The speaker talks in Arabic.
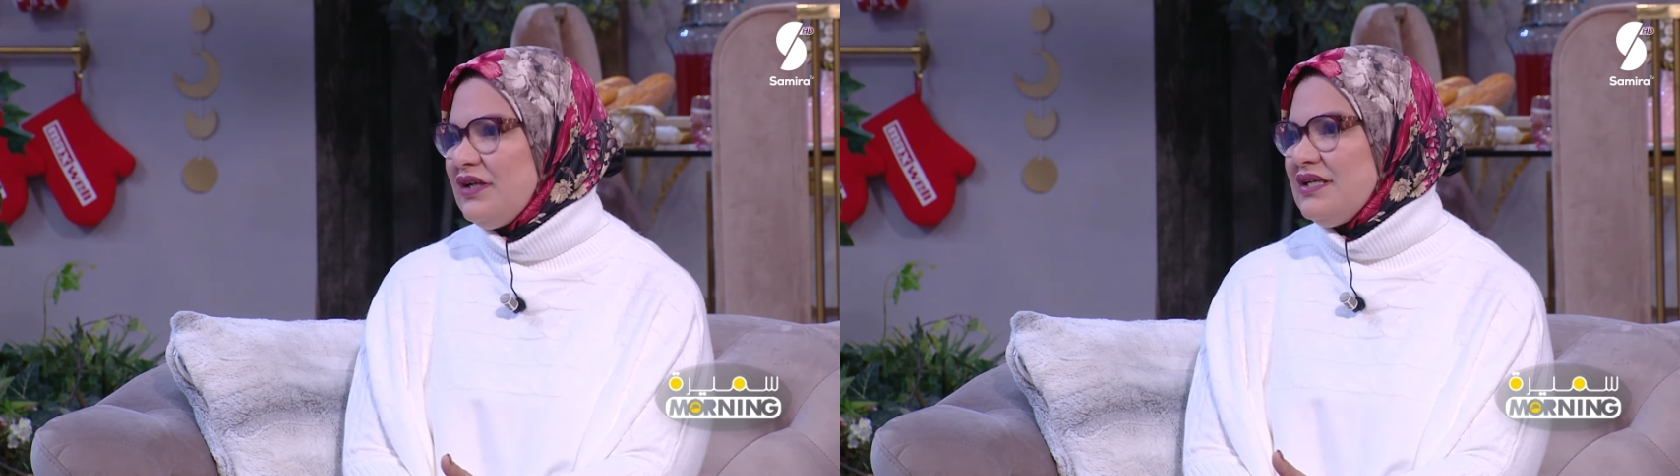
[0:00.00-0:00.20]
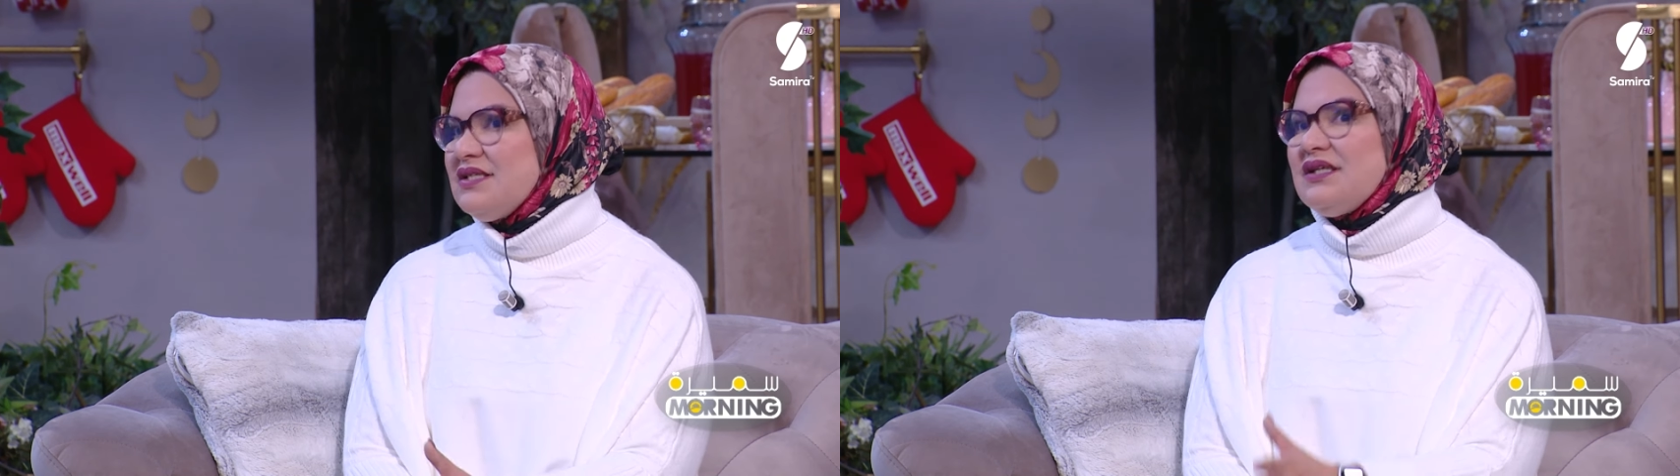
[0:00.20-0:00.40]

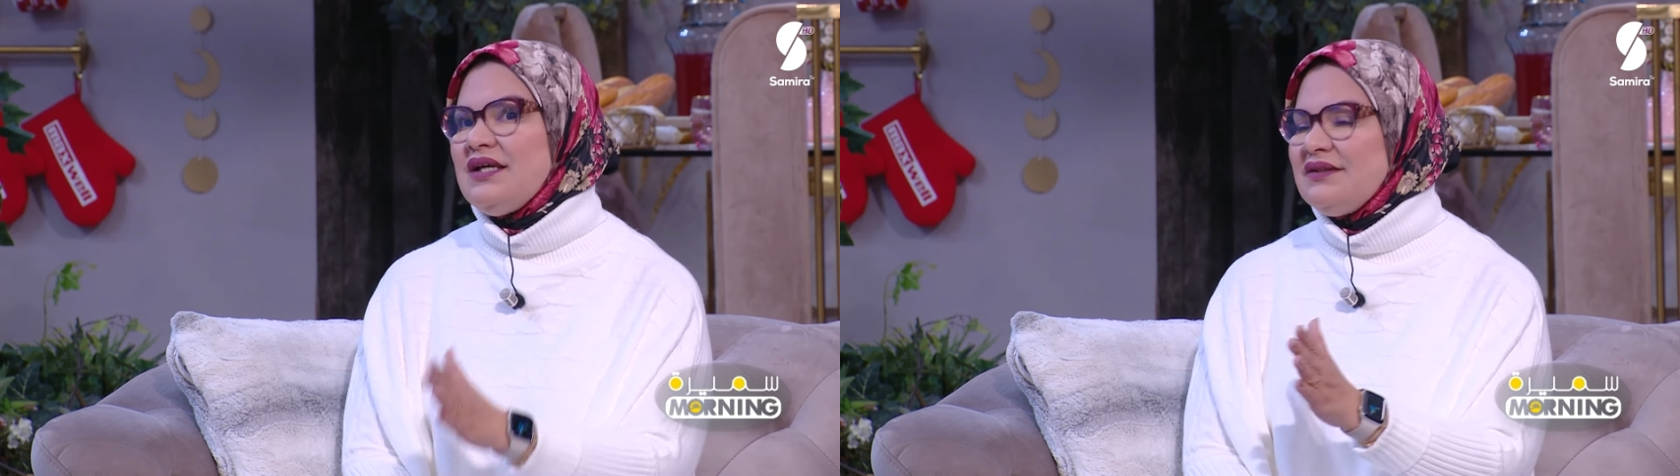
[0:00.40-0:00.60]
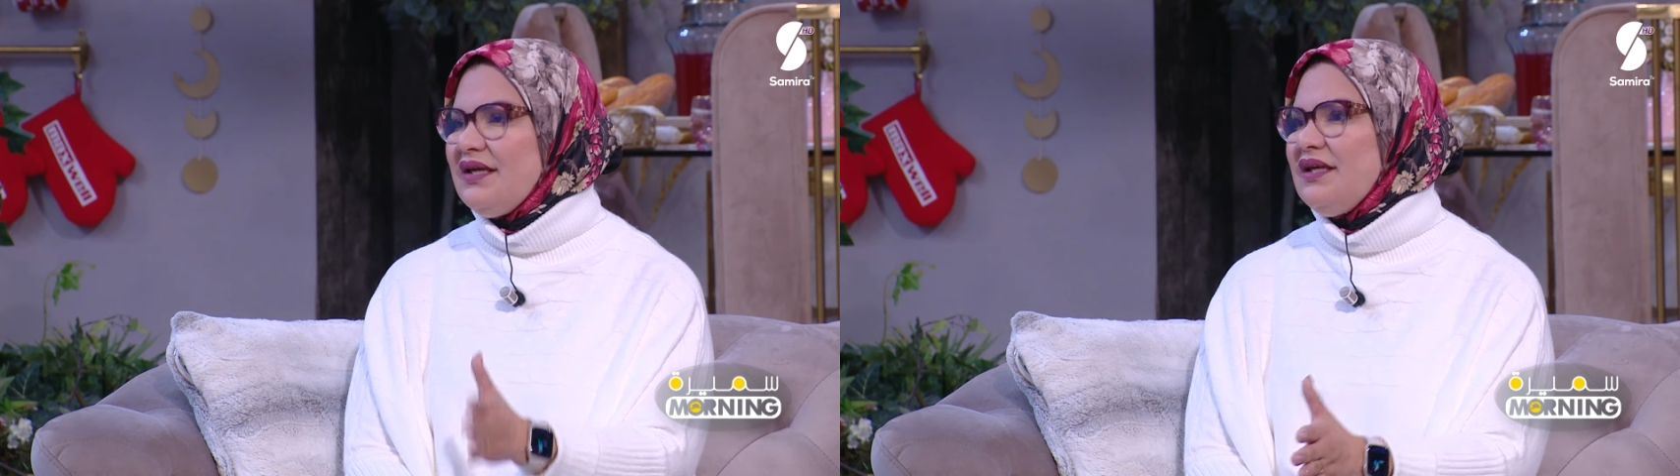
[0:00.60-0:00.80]
الإنسان
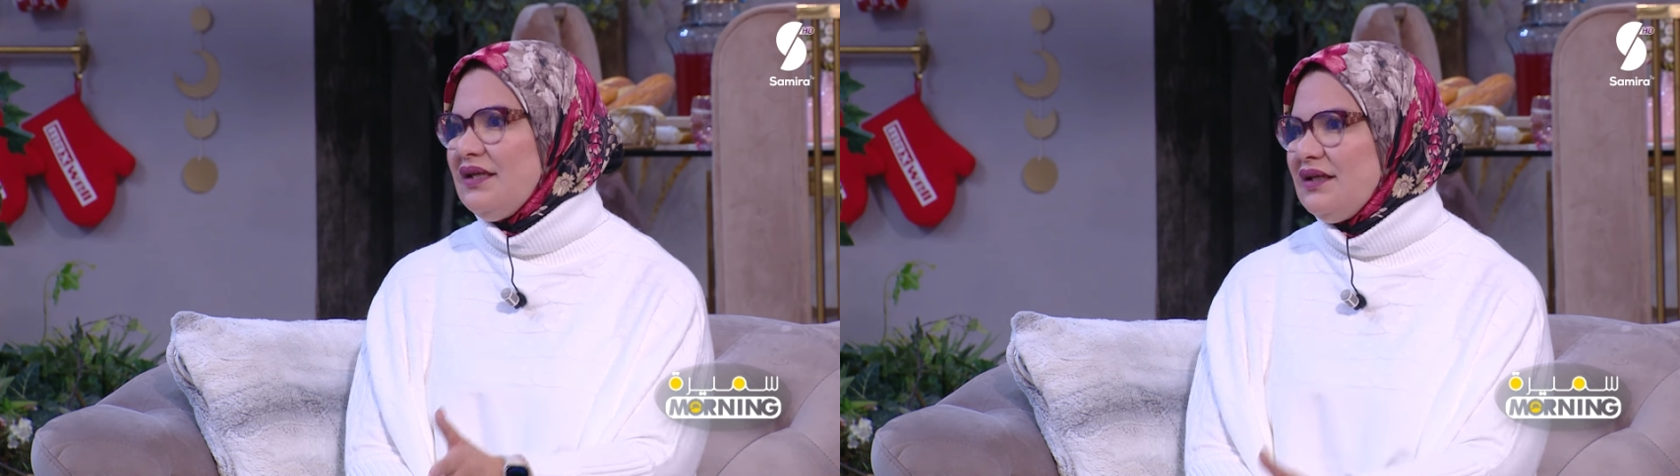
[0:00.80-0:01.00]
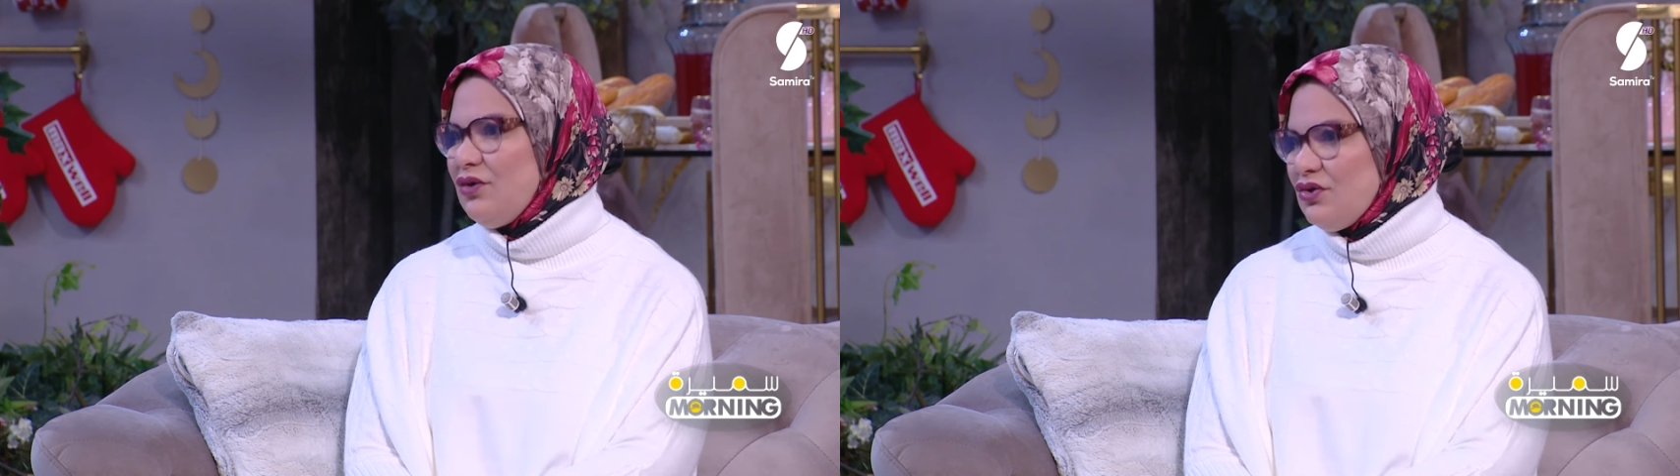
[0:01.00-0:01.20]
حتى
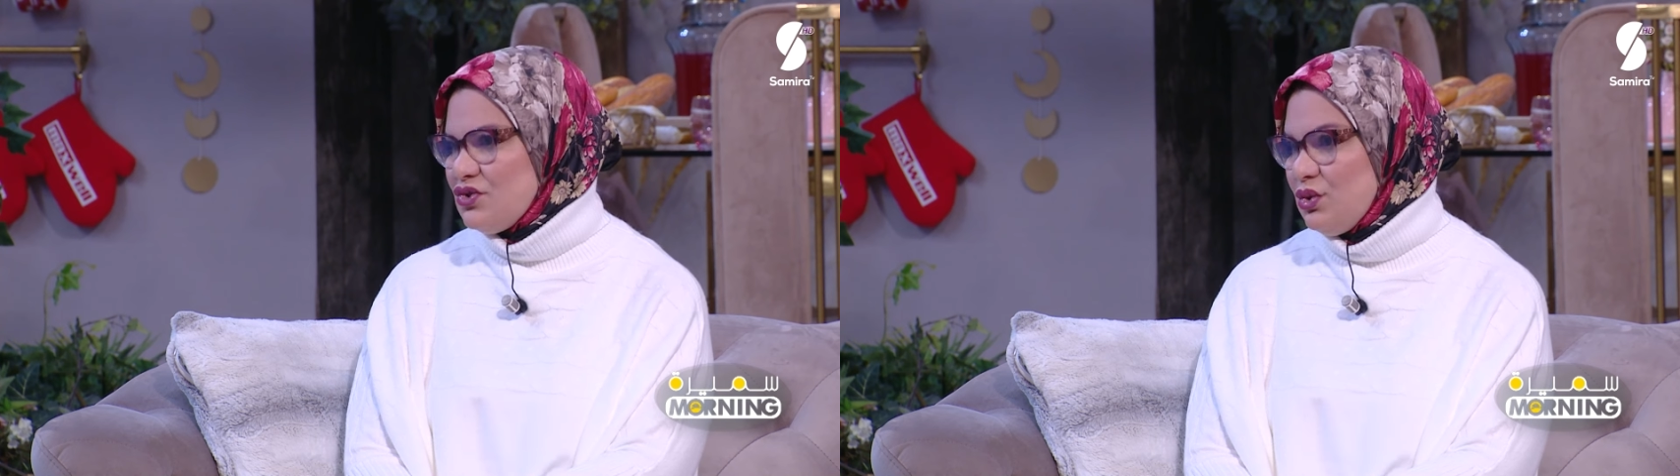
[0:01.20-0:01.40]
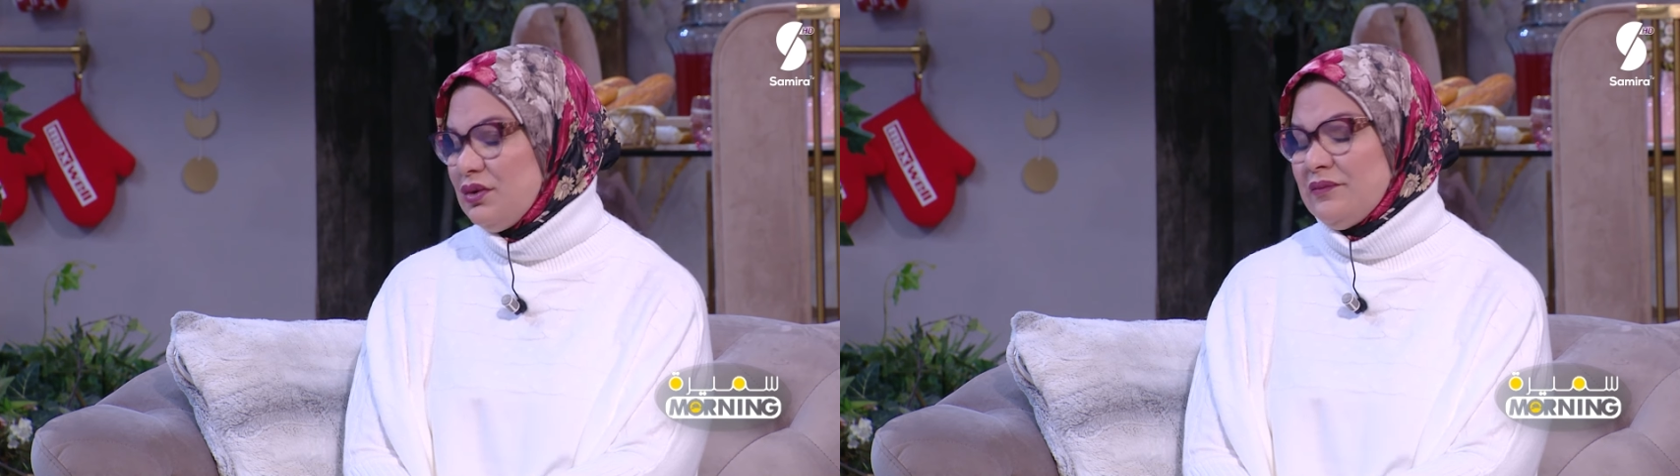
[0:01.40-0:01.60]

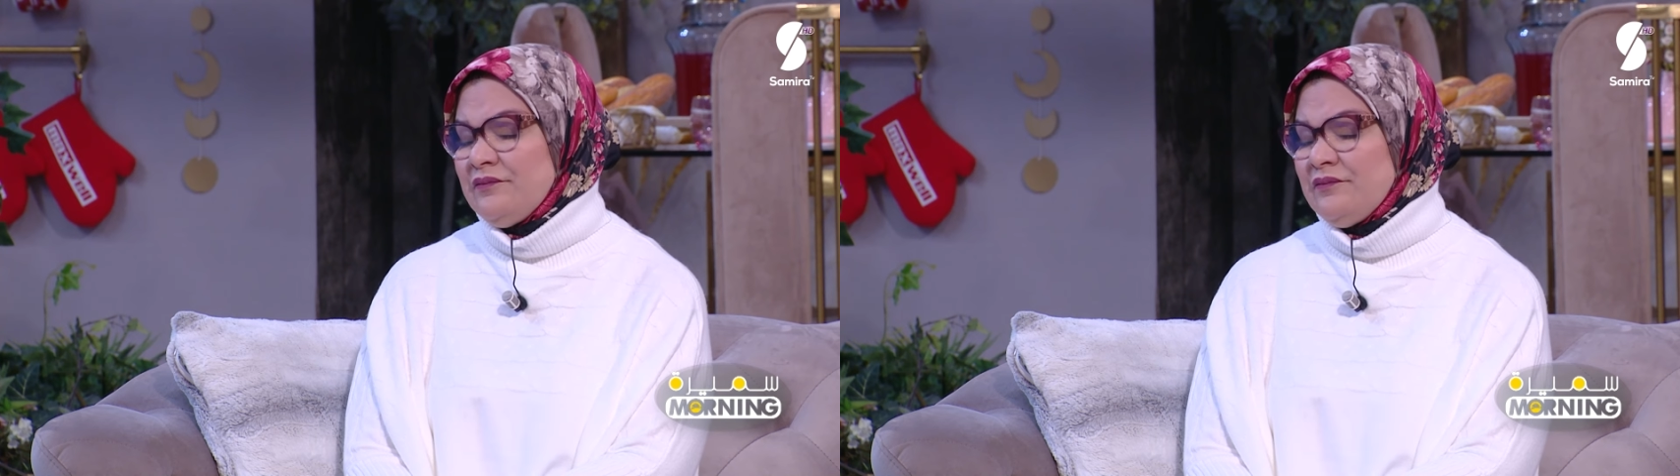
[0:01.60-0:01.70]
الكونسلت